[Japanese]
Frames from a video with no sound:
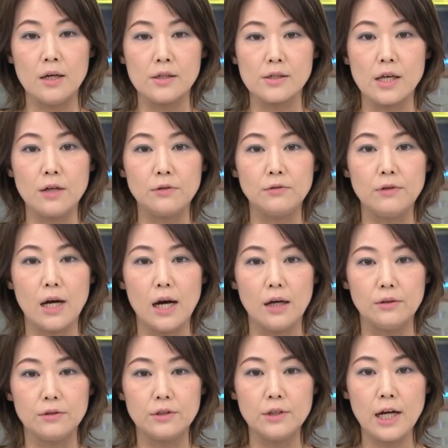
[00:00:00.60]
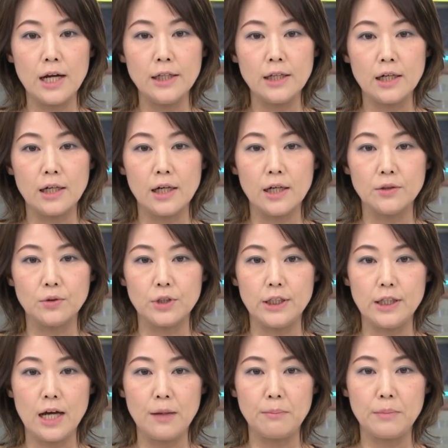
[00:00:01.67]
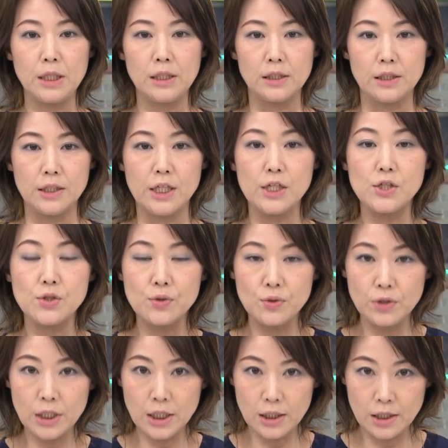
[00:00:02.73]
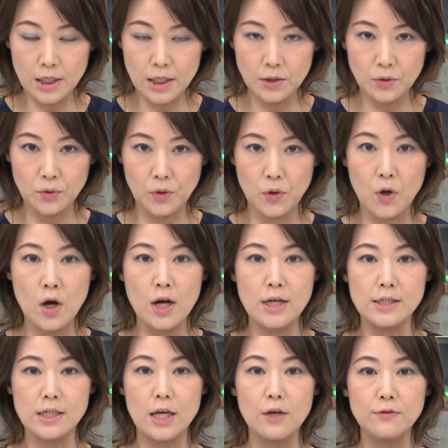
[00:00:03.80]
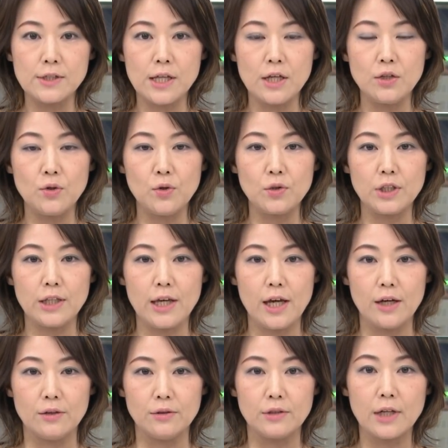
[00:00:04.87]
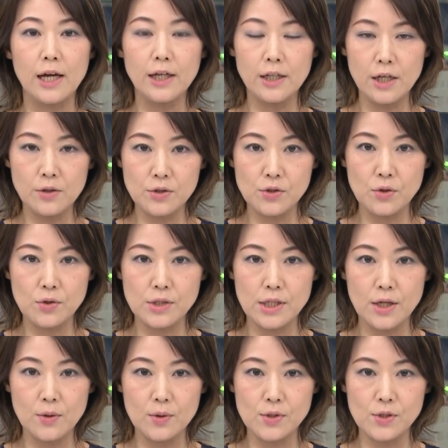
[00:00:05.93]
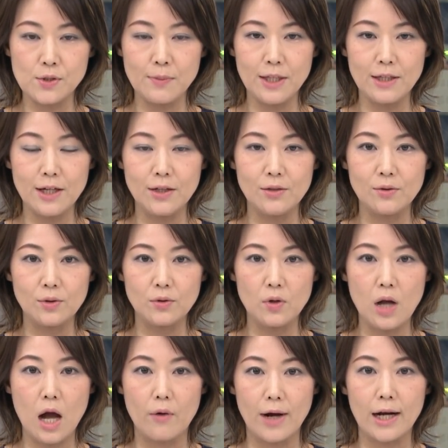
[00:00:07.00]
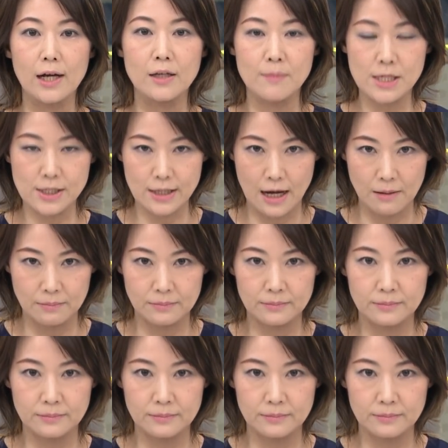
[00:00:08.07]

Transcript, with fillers: 政府はウクライナからの避難民20人程度を政府専用機で受け入れる調整を進めていることが分かりました